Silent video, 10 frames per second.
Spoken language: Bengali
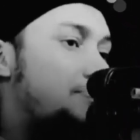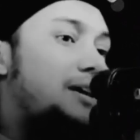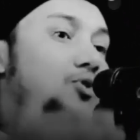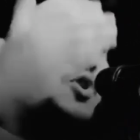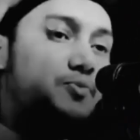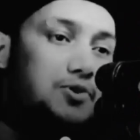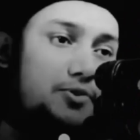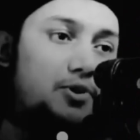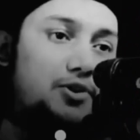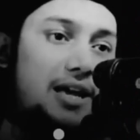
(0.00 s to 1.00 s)
চেয়ে প্রায় দশ
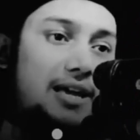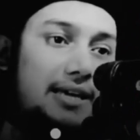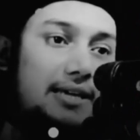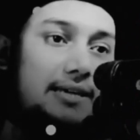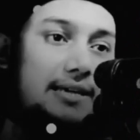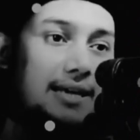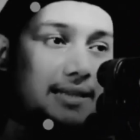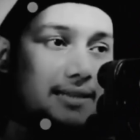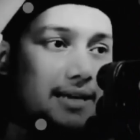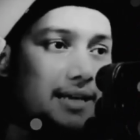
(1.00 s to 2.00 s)
বছর বয়স আগেই
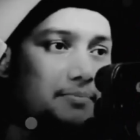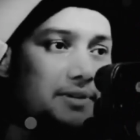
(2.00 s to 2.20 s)
তারেক